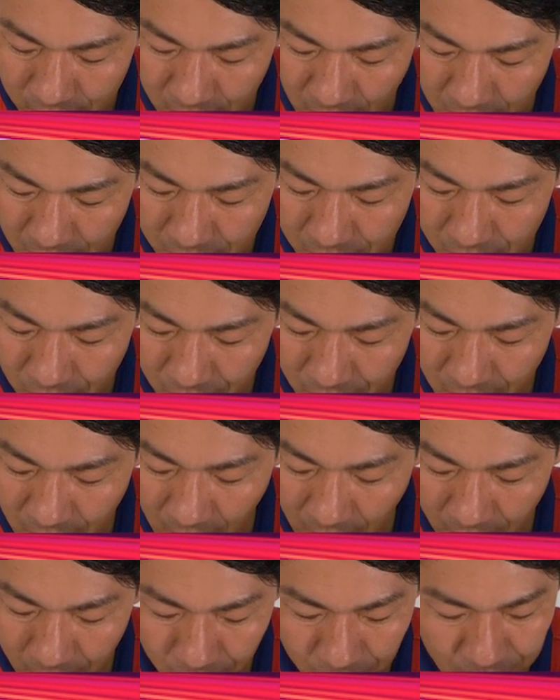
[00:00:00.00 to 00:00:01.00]
選手の似
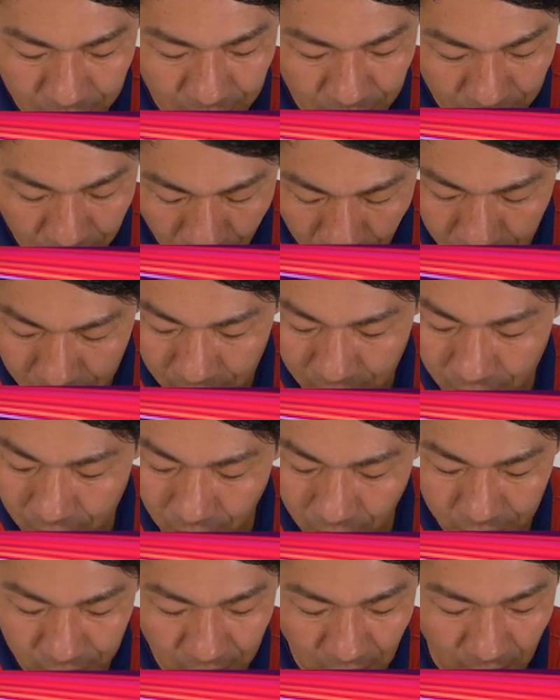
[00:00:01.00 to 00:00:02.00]
顔絵を使
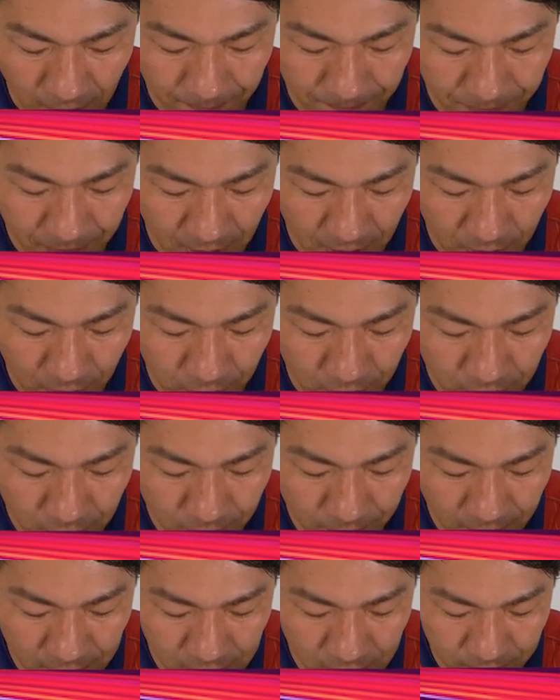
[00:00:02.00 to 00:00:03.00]
用した、えー、
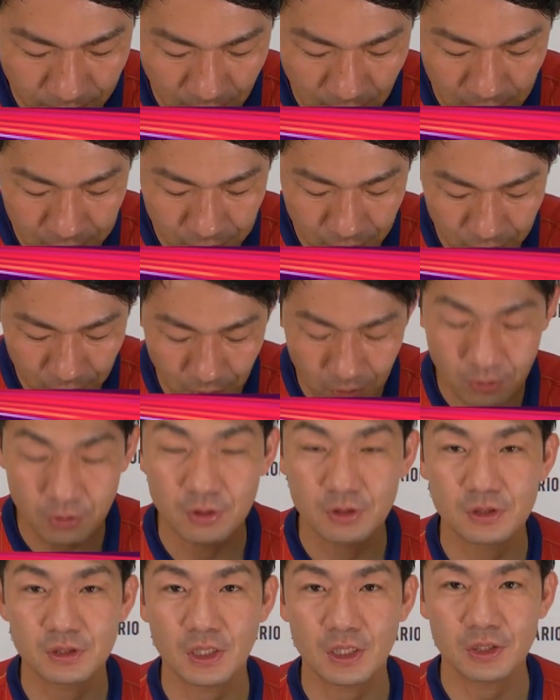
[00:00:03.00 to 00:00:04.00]
特別バージョンの
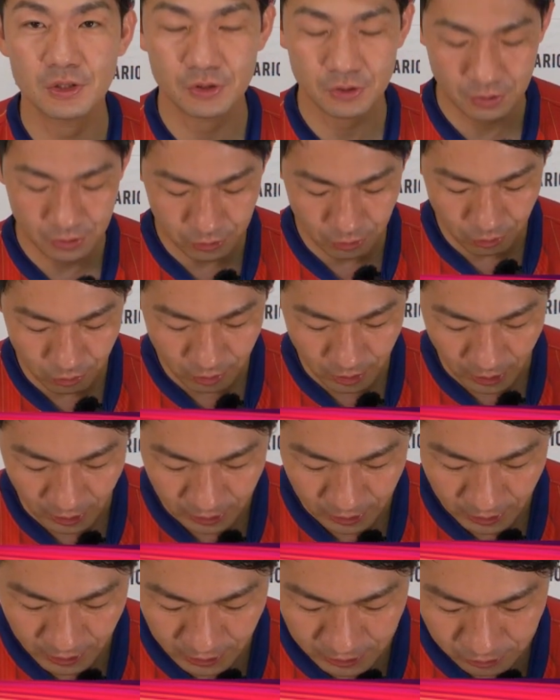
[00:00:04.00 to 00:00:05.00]
選手紹
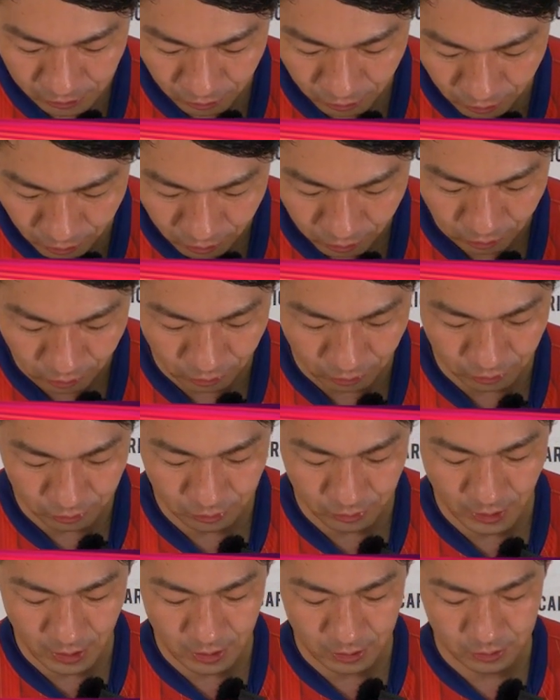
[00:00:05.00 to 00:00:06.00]
介映像を
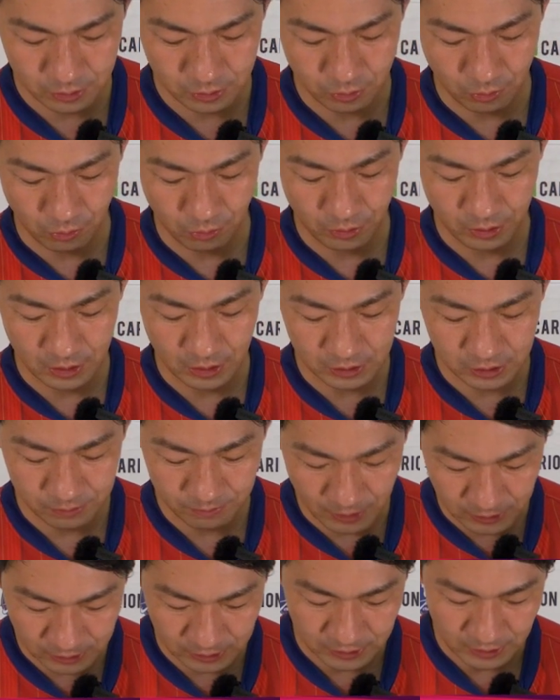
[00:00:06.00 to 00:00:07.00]
放送いたし
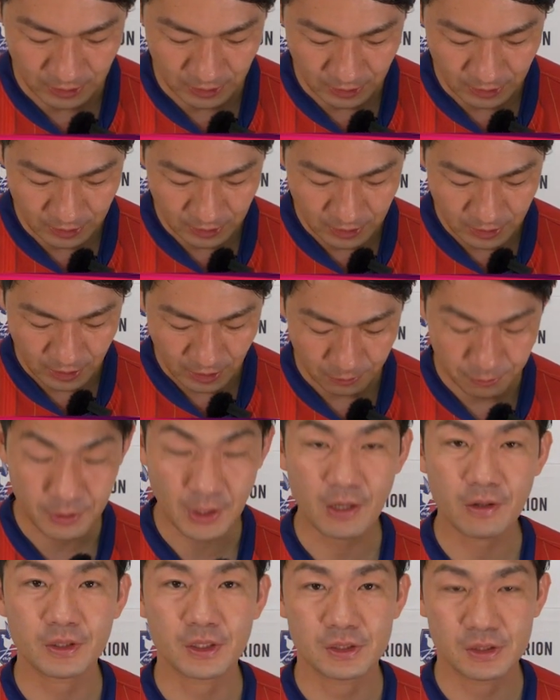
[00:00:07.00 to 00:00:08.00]
ます、えー、普
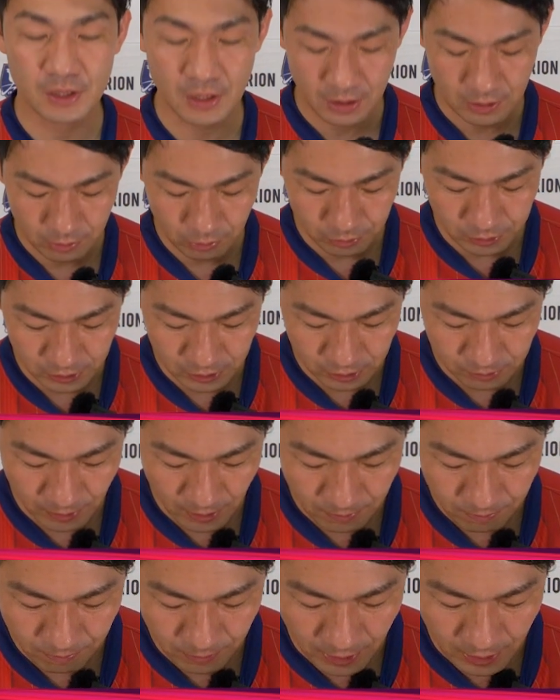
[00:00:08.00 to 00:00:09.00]
段はですね当日
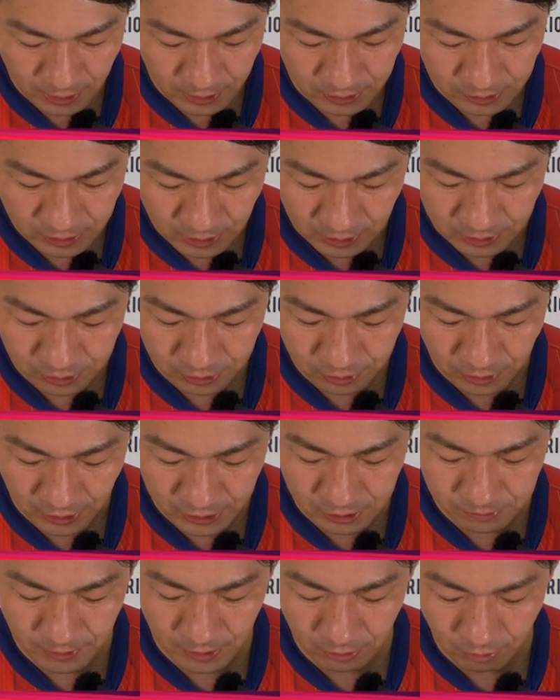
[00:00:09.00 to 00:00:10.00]
メンバー入りした
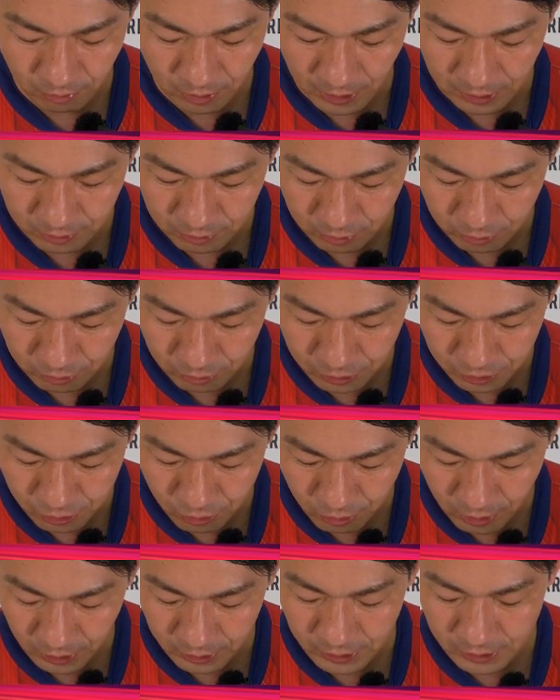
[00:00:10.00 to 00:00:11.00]
18名と監督の
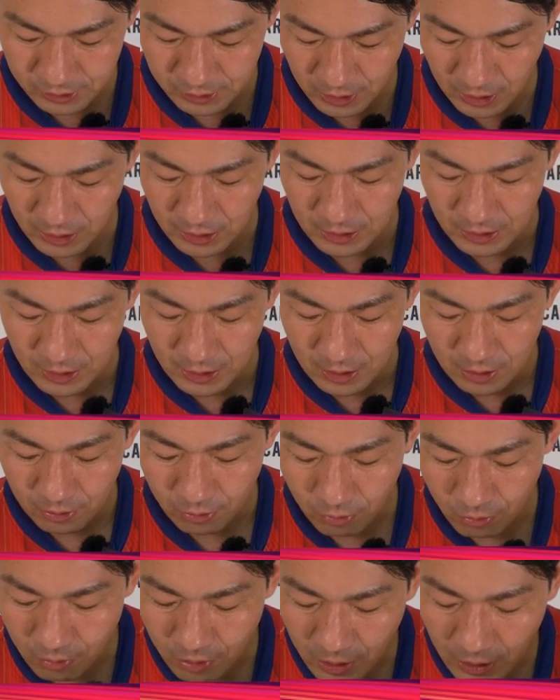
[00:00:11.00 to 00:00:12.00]
紹介ですが
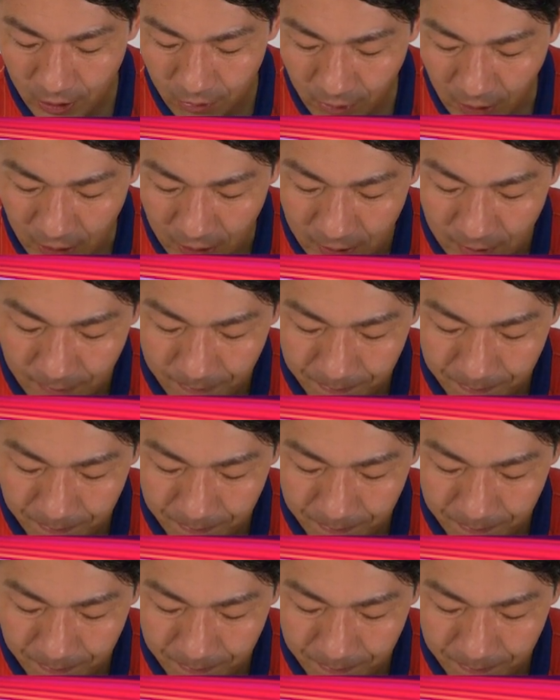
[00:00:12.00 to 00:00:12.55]
今回は